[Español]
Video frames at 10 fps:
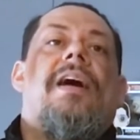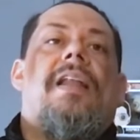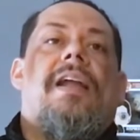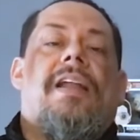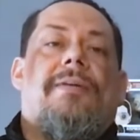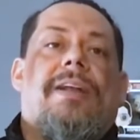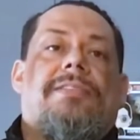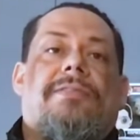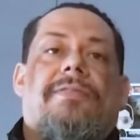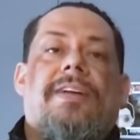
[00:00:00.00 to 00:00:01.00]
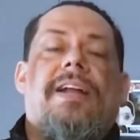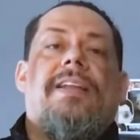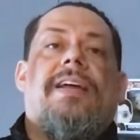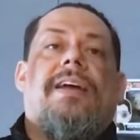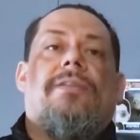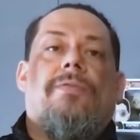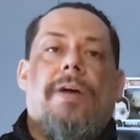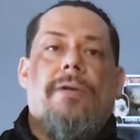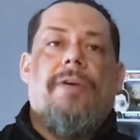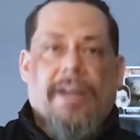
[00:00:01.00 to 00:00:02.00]
la revelación final de que tu
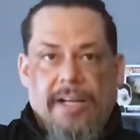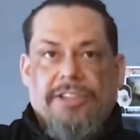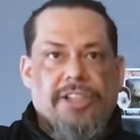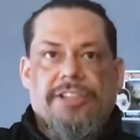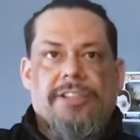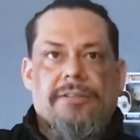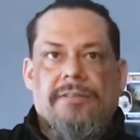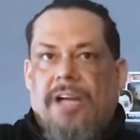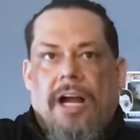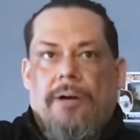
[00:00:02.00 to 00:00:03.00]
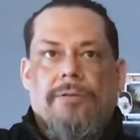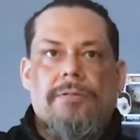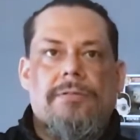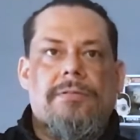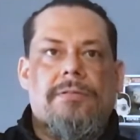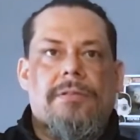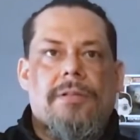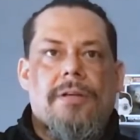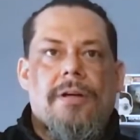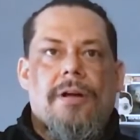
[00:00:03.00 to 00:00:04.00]
héroe es el Cheche. Se acabó.
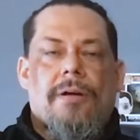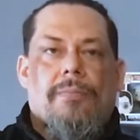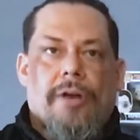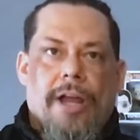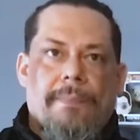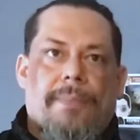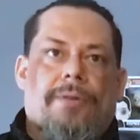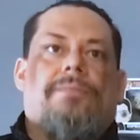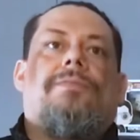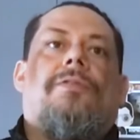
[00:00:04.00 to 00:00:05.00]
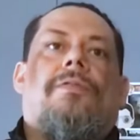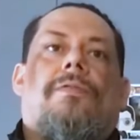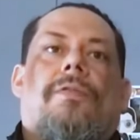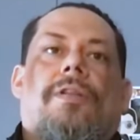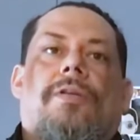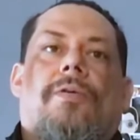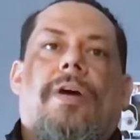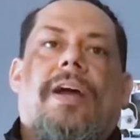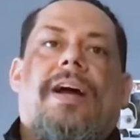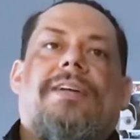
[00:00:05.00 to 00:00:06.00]
Por ejemplo, cuando
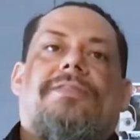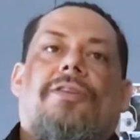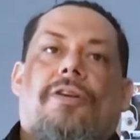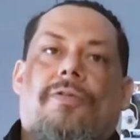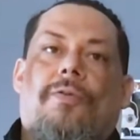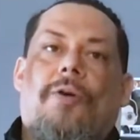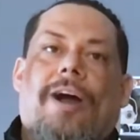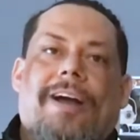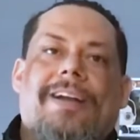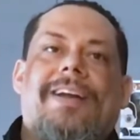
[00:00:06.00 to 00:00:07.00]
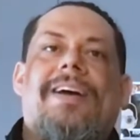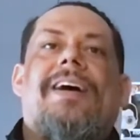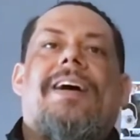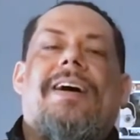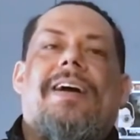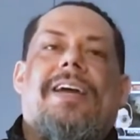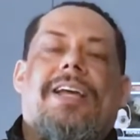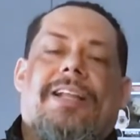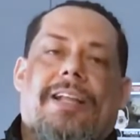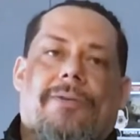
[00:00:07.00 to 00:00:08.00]
juegas God of War y
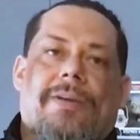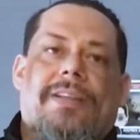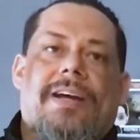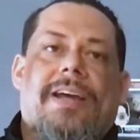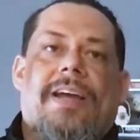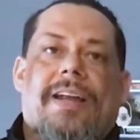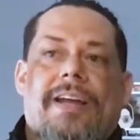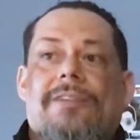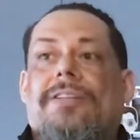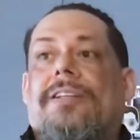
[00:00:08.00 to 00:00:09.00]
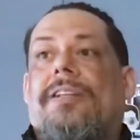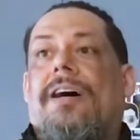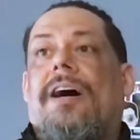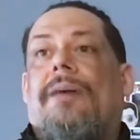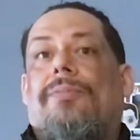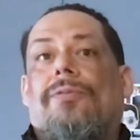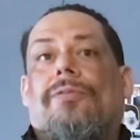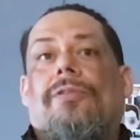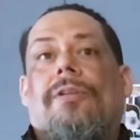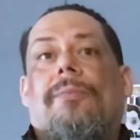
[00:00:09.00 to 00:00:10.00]
te das cuenta que Kratos está a
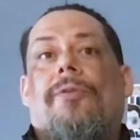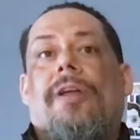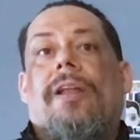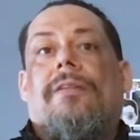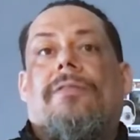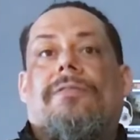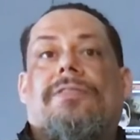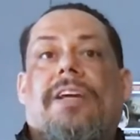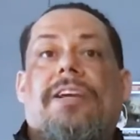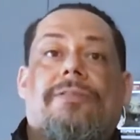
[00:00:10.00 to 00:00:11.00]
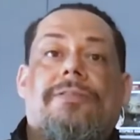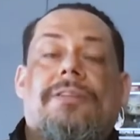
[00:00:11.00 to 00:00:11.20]
punto de morir al Consejo,